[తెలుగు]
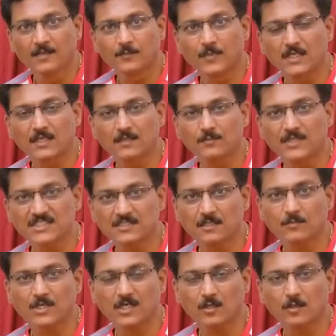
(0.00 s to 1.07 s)
మన
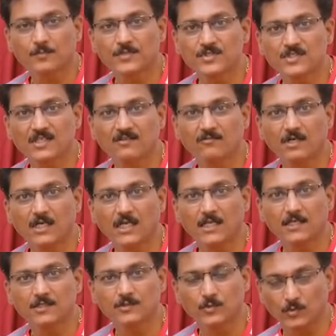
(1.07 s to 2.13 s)
బషీర్బాగ్లో మ్యూజిక్ వరల్డ్
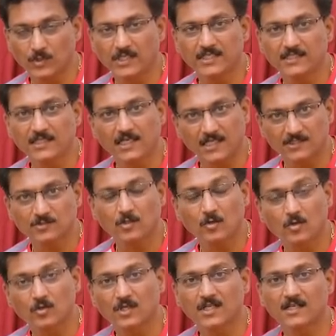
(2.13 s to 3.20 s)
అని ఉండేది అందులో
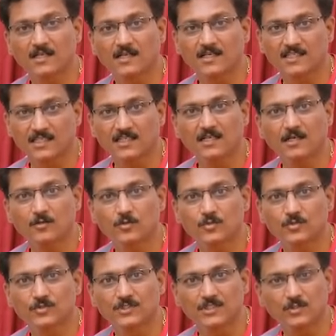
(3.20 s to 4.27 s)
కొన్నాను నాకు ఇంకా
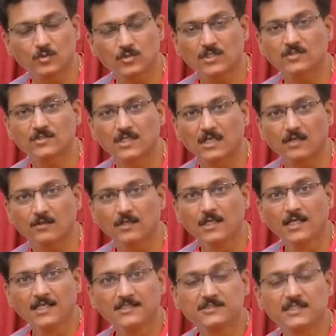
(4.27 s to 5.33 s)
గుర్తుంది టూ థౌజండ్లో
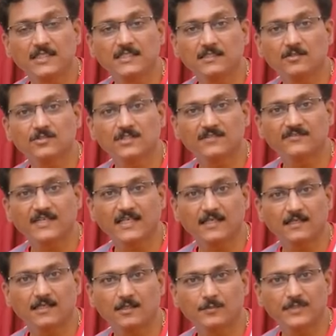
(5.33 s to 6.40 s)
త్రీ థౌజండ్ ఫైవ్
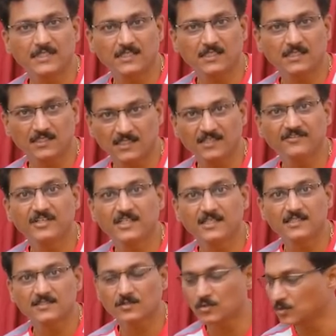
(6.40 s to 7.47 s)
హండ్రెడ్ పెట్టి డివిడి
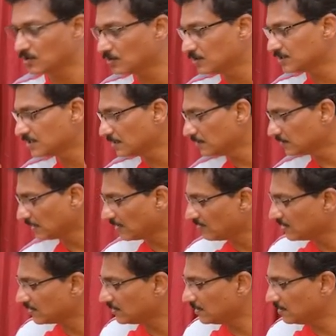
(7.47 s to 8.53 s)
డిస్క్ కొనుక్కొచ్చాను
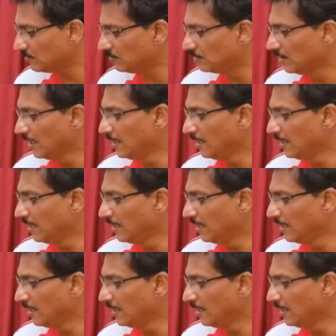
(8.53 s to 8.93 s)
తర్వాత నేను